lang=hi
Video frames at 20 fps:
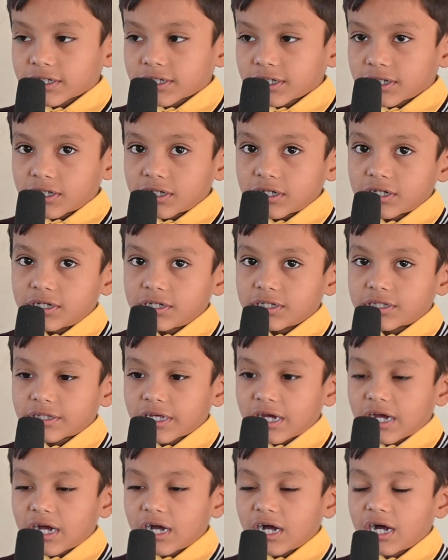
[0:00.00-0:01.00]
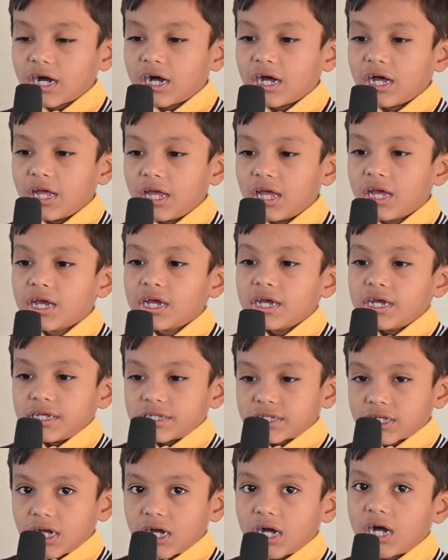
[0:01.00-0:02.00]
कहता है
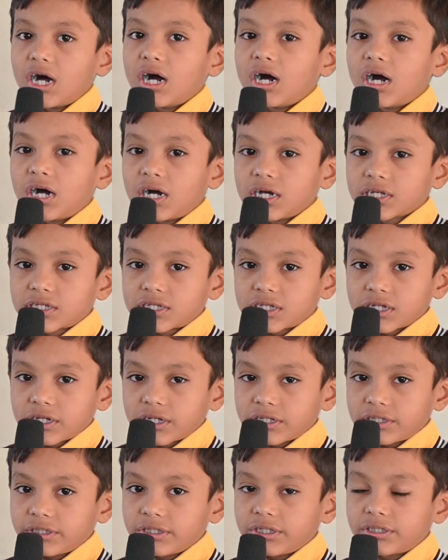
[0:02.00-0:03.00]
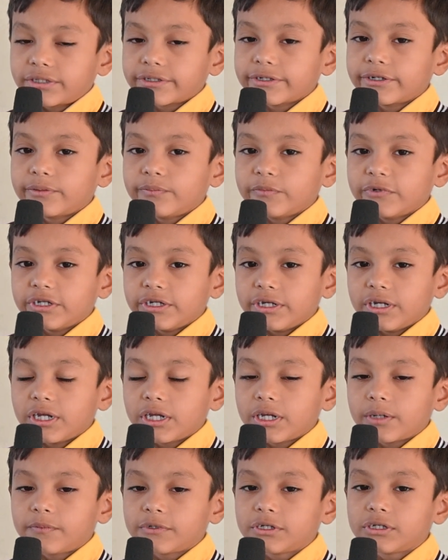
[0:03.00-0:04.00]
साहस जी
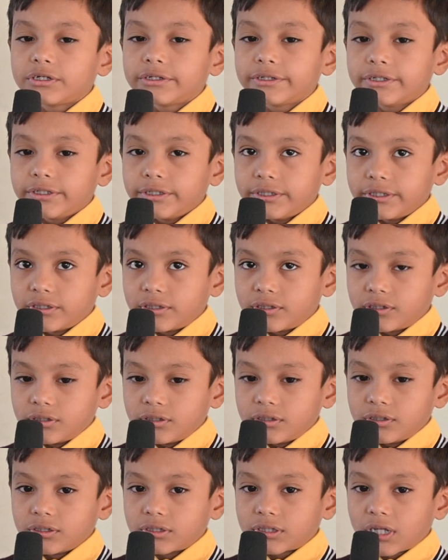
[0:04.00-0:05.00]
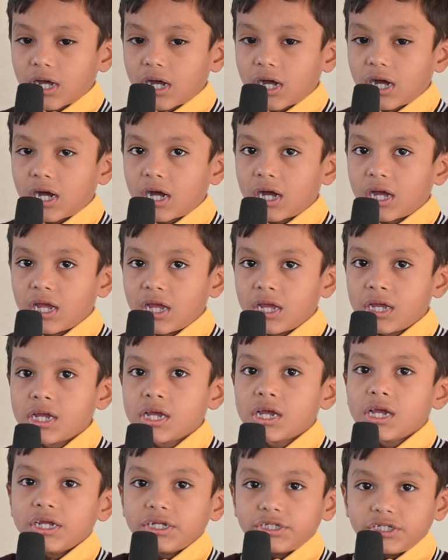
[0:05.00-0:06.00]
समय भी रोता है
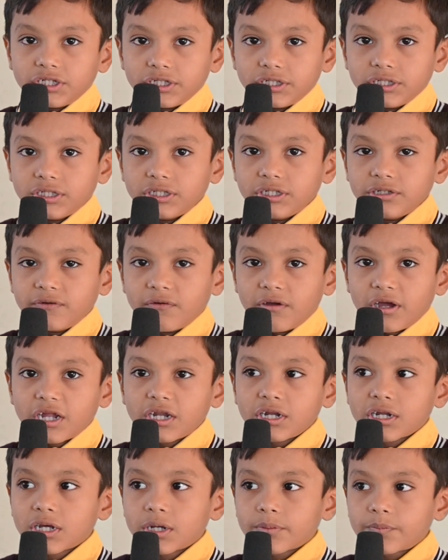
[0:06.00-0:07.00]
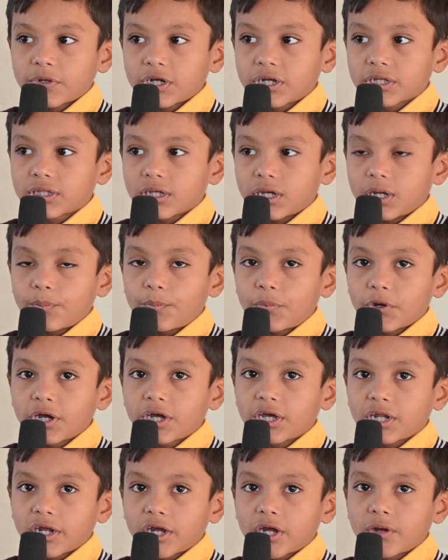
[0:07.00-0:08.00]
जीवन पथ
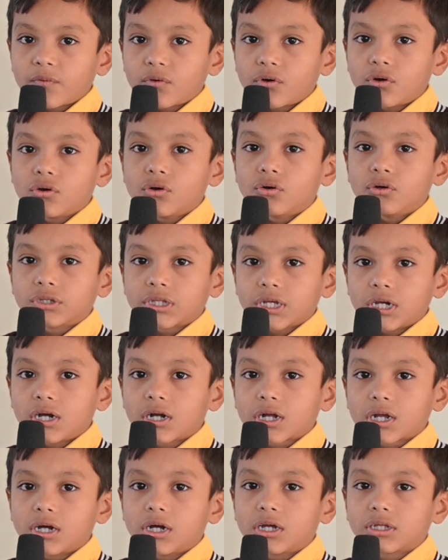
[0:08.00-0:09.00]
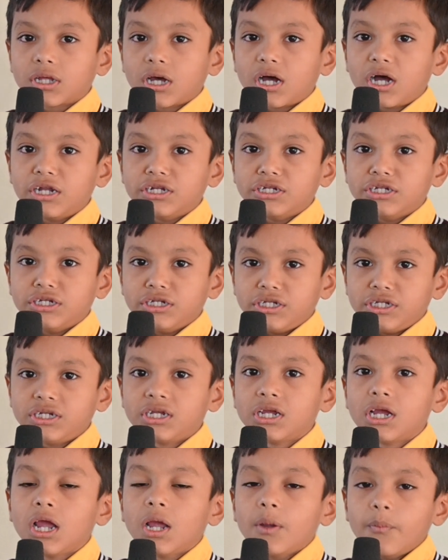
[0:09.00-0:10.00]
पर वो थकता नहीं
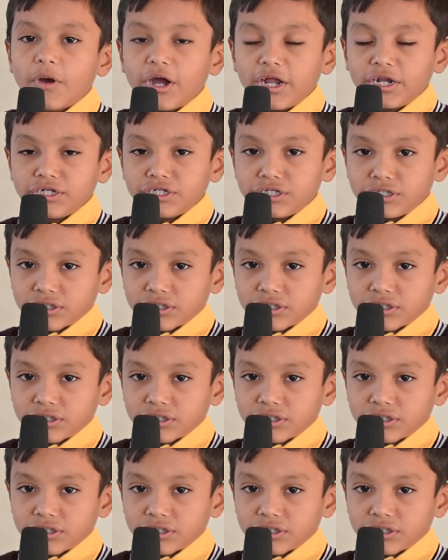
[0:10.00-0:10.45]
मन